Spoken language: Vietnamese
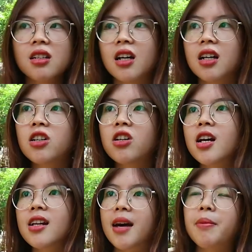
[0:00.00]
À, cho
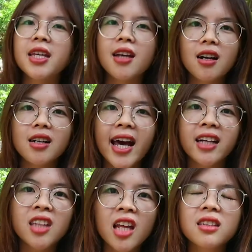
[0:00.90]
nên là bây giờ
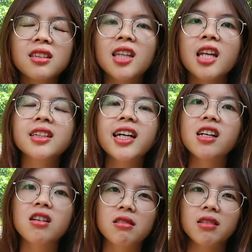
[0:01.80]
đang tính, tính cái
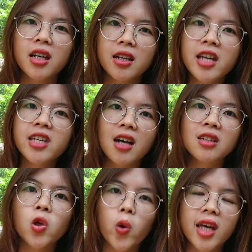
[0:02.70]
đường để
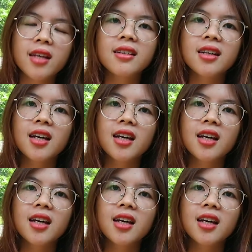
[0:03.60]
vận chuyển